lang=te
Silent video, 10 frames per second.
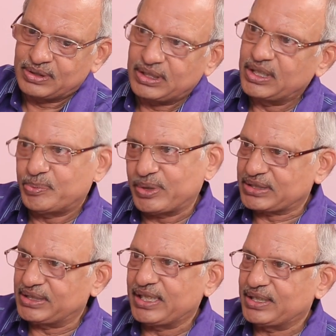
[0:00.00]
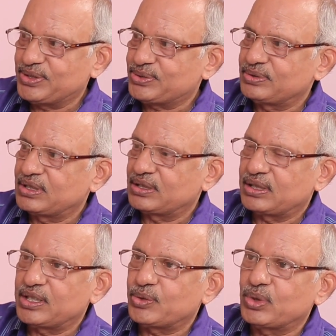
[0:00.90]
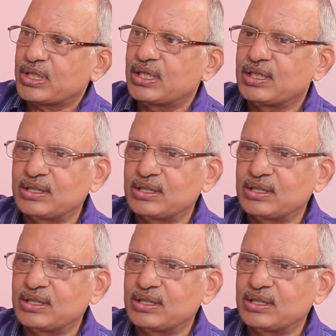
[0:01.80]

నేను ఎప్పుడు అతని దగ్గర తీసుకుంటాను అంటే ఒక